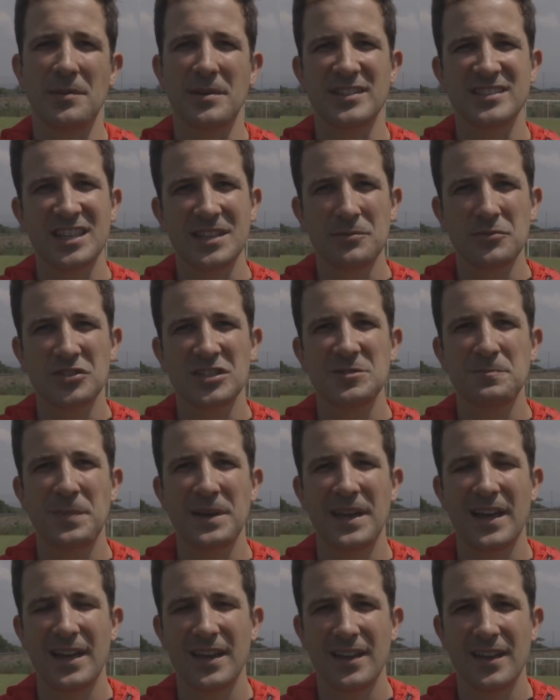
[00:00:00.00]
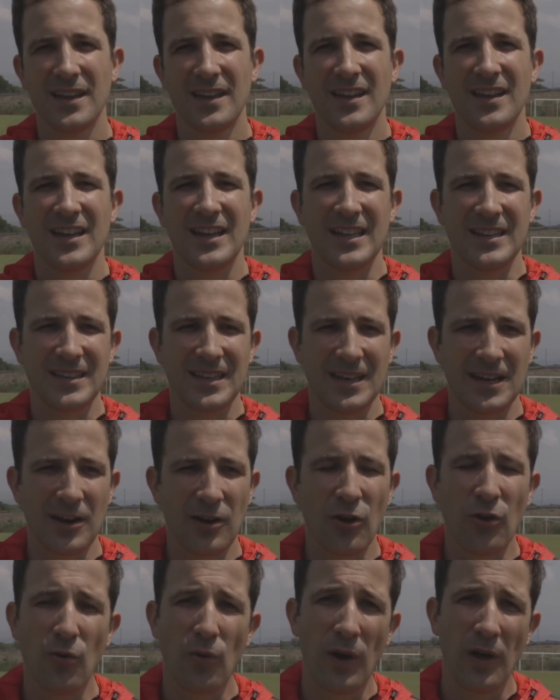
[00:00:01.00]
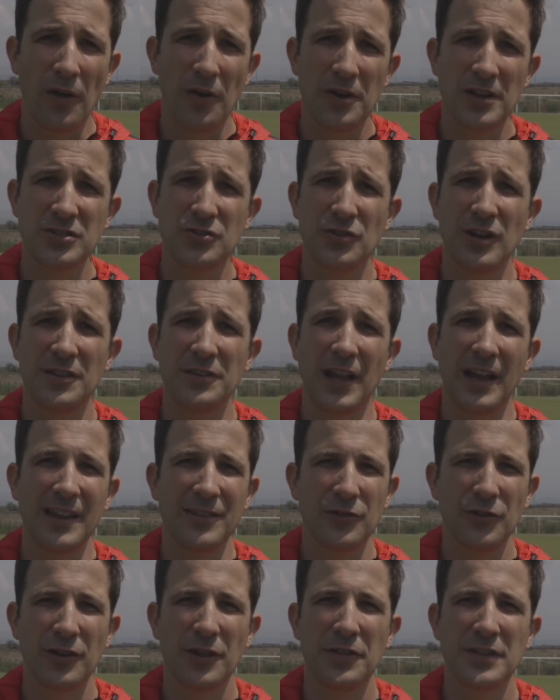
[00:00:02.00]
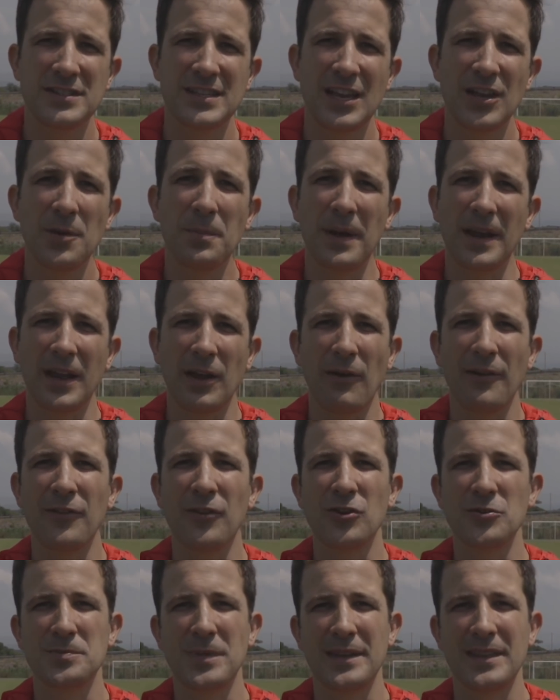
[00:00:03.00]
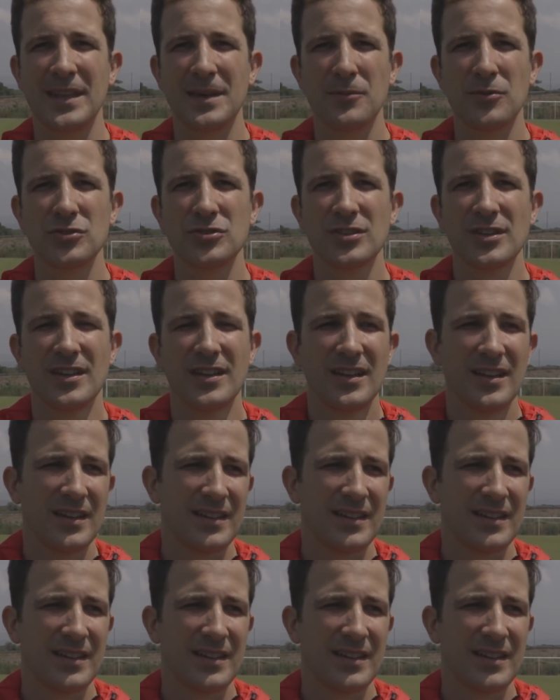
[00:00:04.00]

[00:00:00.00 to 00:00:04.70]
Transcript: Nada más tenemos que esperar en tener los jugadores con el talento necesario para que cuando los mandemos